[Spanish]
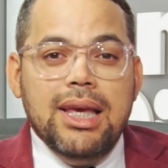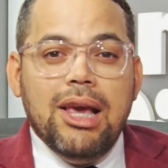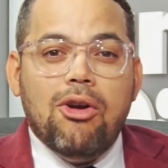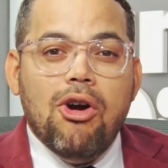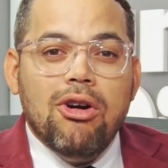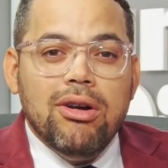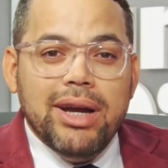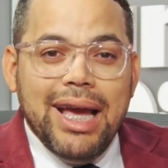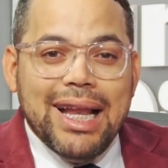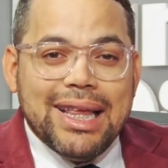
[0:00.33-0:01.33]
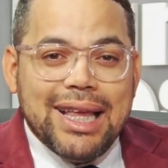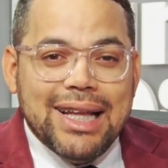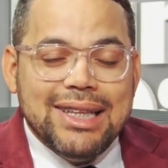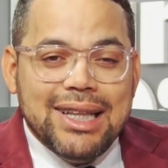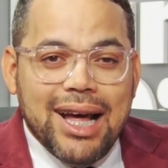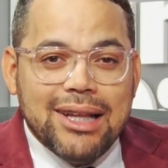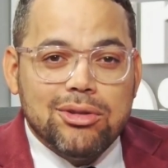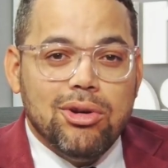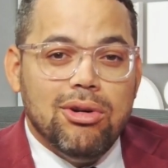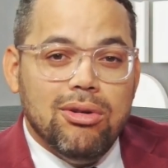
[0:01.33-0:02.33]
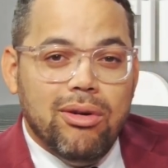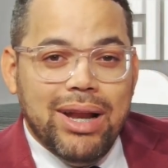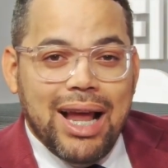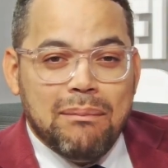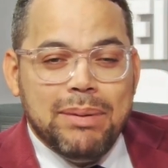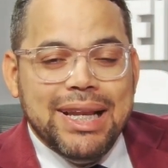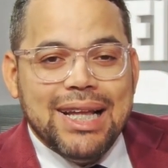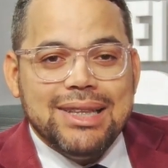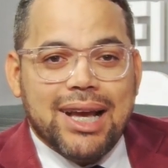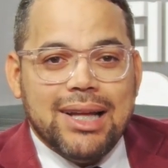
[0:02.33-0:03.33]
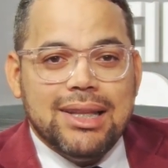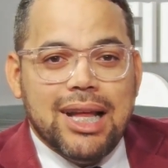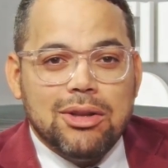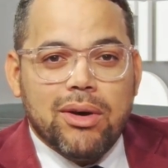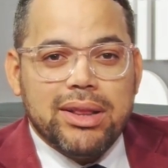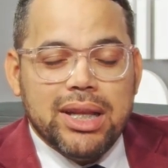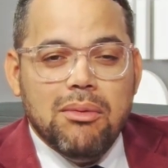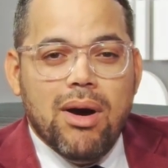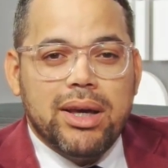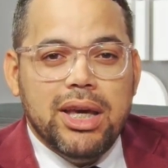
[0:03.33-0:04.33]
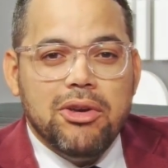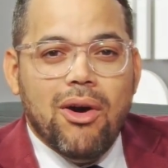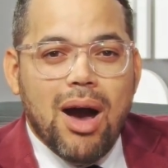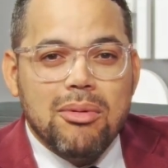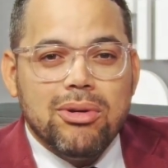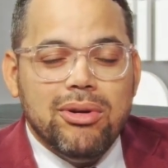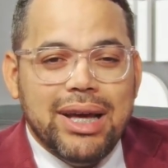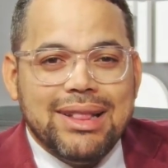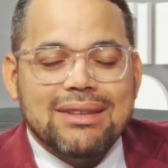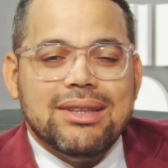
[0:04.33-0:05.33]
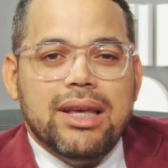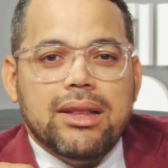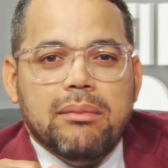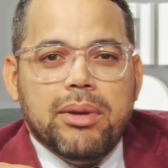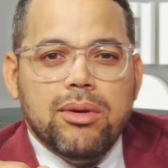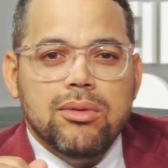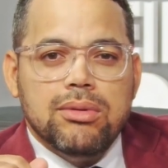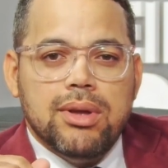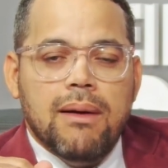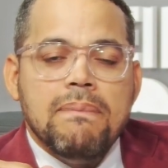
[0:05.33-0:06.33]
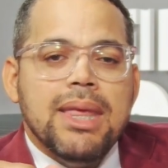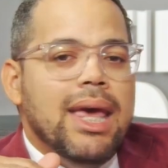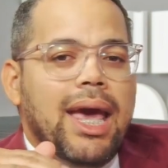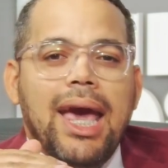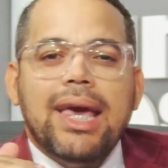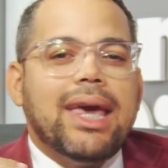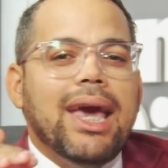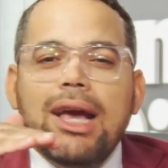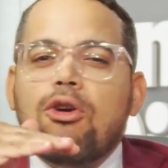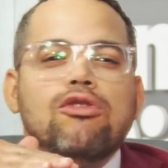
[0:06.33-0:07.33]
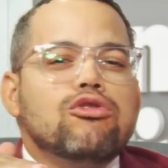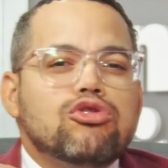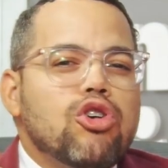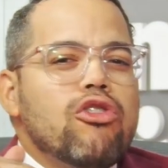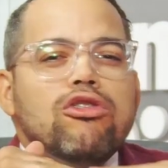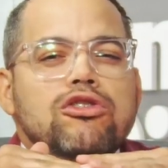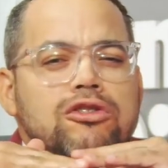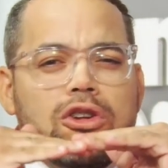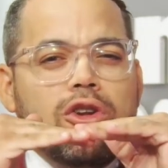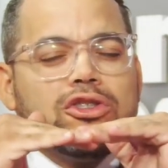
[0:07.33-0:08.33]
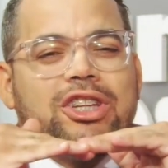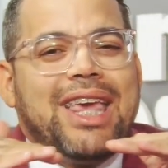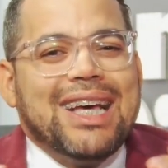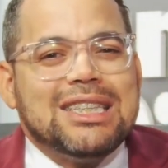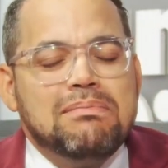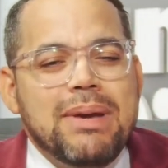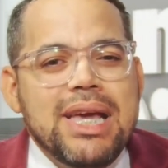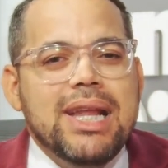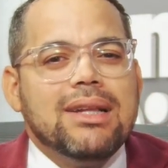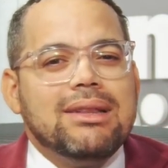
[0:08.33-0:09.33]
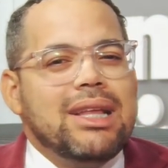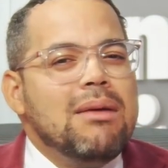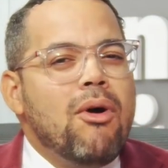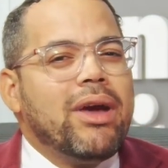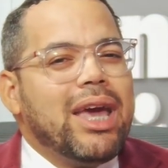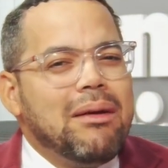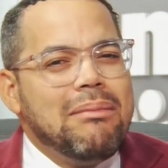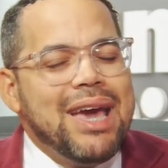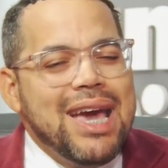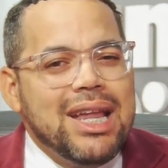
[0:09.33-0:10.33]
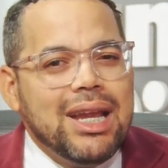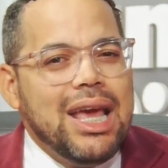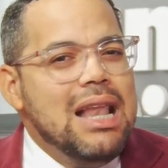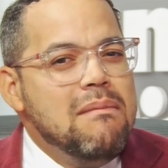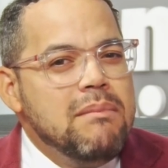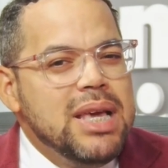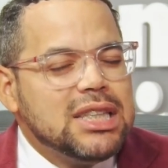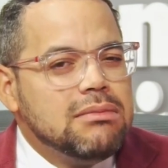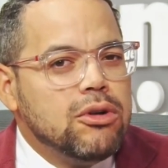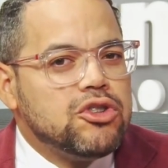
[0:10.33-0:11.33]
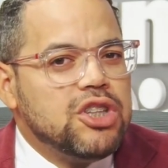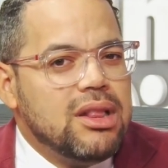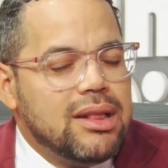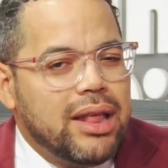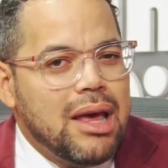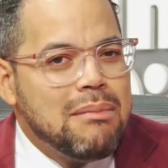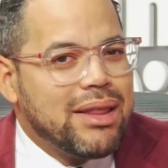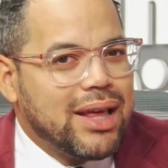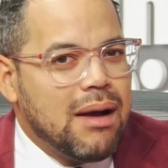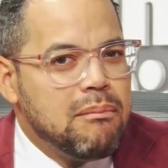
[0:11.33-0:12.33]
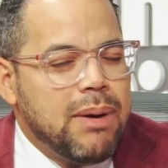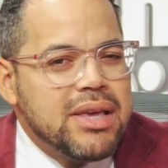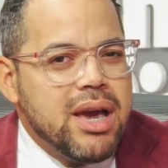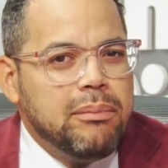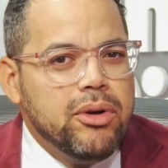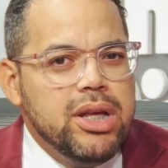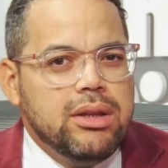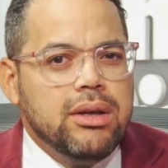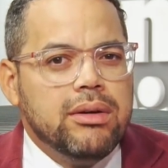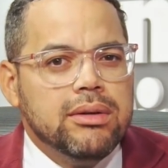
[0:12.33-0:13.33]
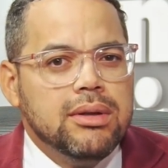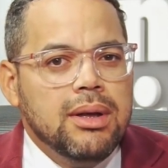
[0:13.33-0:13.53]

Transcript: Y con el candidato o el aspirante a candidato que tenemos aquí, yo abro esta siguiente pregunta. Es que con todos los que aspiran tenemos que ver el mismo sistema de campaña político.